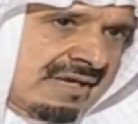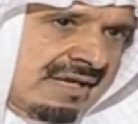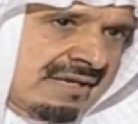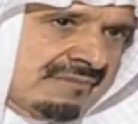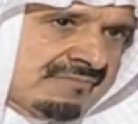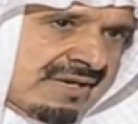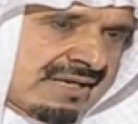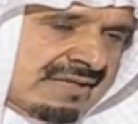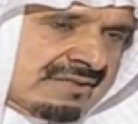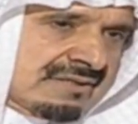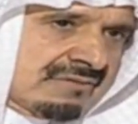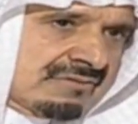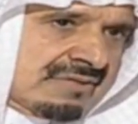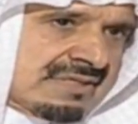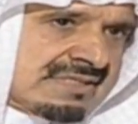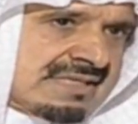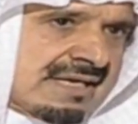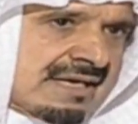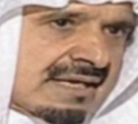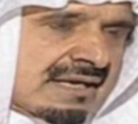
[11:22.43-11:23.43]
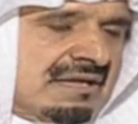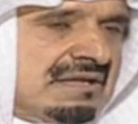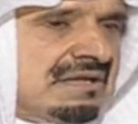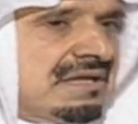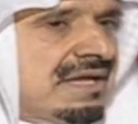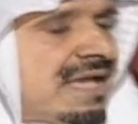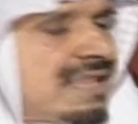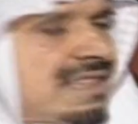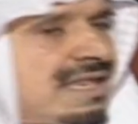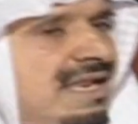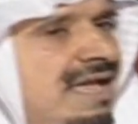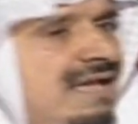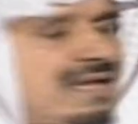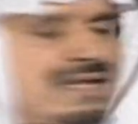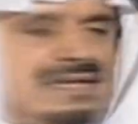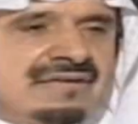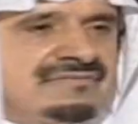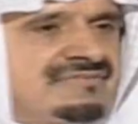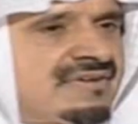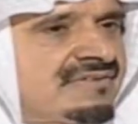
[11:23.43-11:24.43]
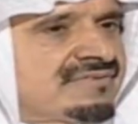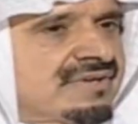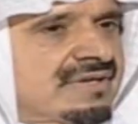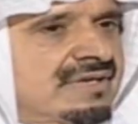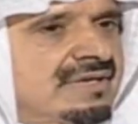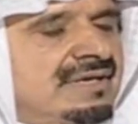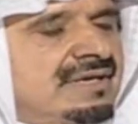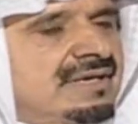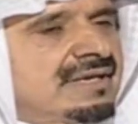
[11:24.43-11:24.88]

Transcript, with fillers: المرأة تقود السيارة هذا لا خلاف فيه